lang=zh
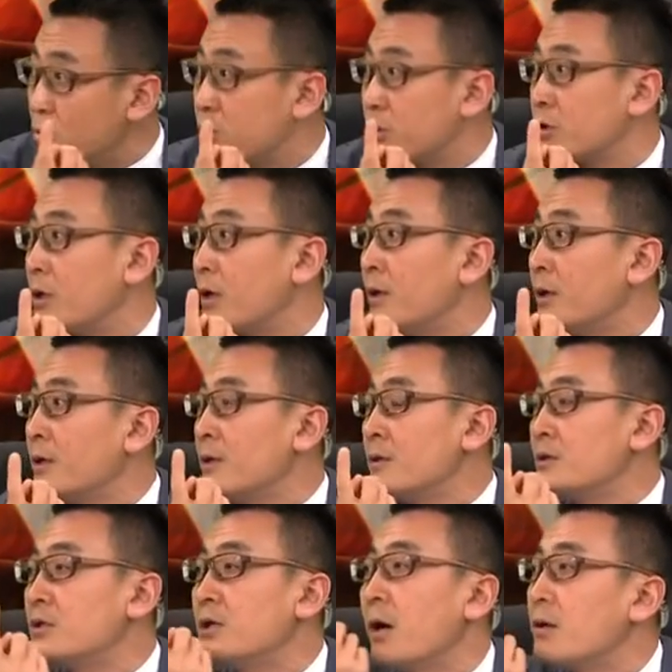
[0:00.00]
有之的
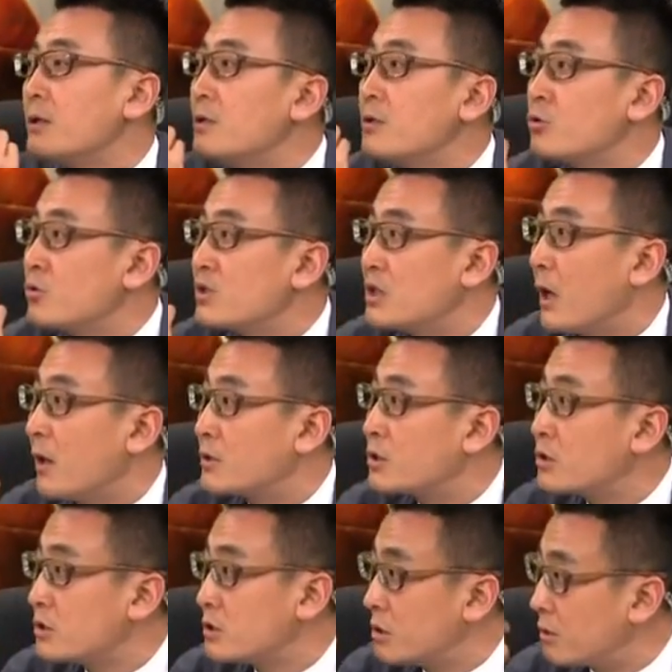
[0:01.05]
这样一种讲
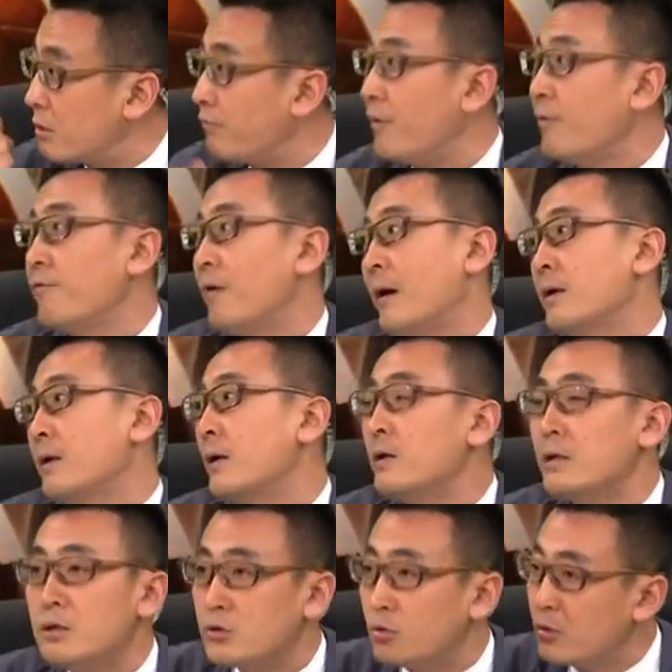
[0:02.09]
事情的方法，
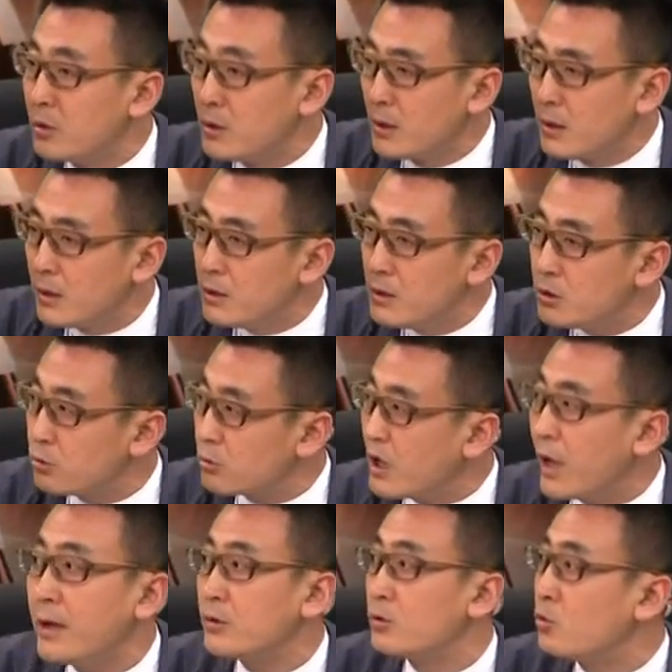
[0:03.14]
一种
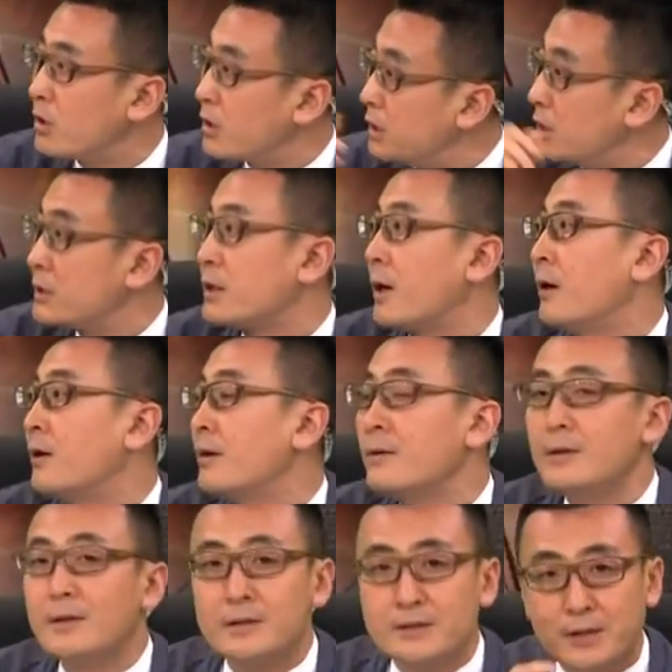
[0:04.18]
态度和立场。
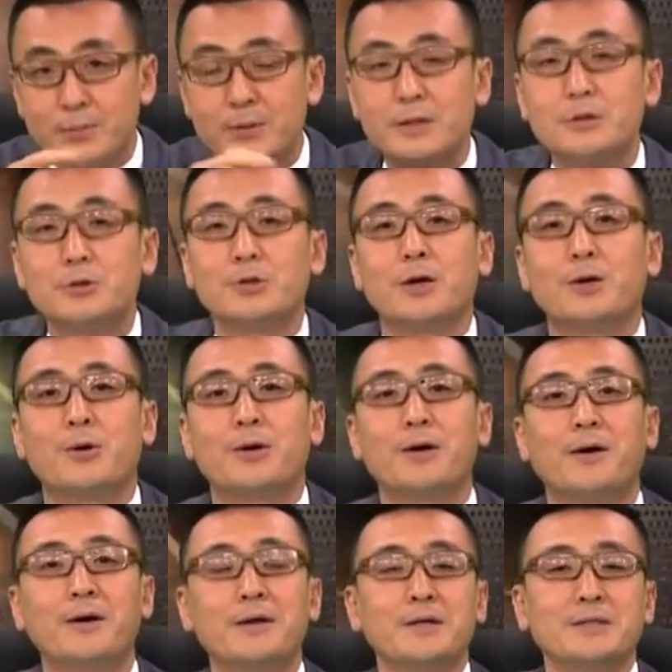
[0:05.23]
咱们先去一下
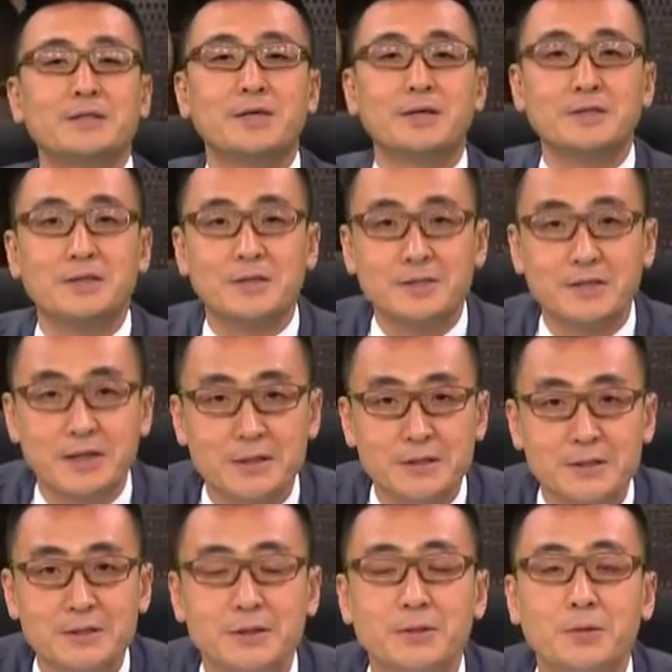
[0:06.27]
广告，锵锵三
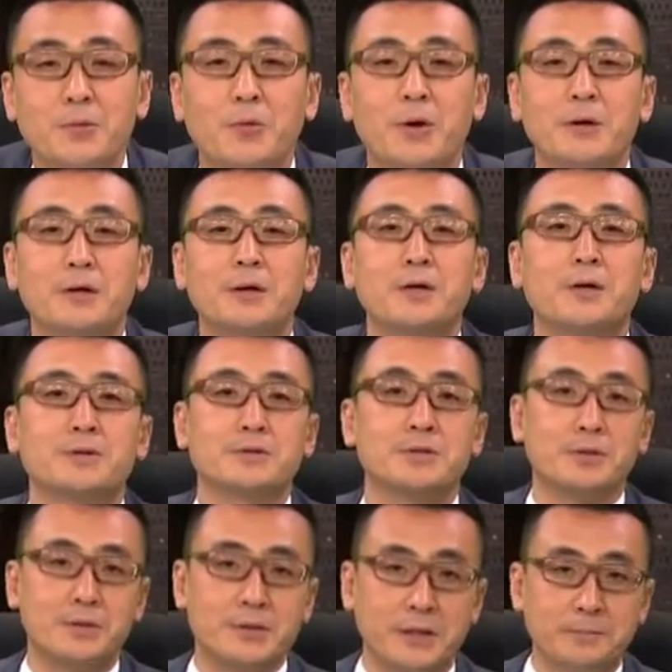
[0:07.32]
人行，广告
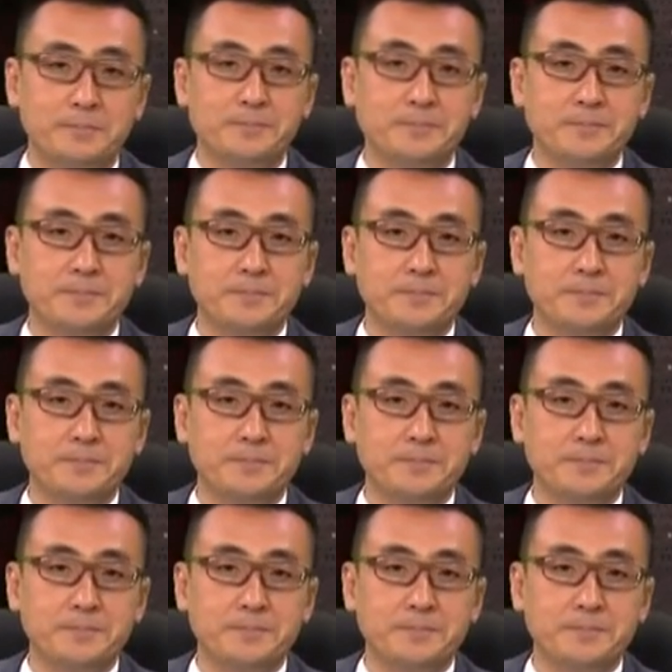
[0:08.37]
之后见。